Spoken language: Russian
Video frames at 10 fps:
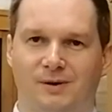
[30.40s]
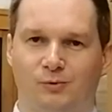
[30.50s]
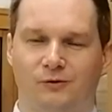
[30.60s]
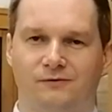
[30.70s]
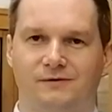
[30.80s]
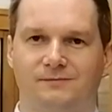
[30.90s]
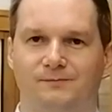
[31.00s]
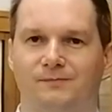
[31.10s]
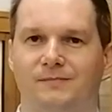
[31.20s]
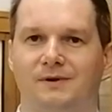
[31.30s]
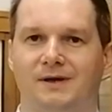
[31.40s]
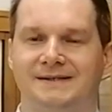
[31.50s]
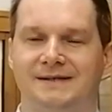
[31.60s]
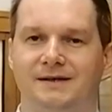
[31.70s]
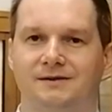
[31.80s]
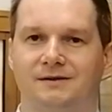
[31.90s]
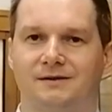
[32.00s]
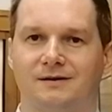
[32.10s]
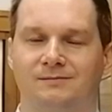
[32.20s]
Попов Директор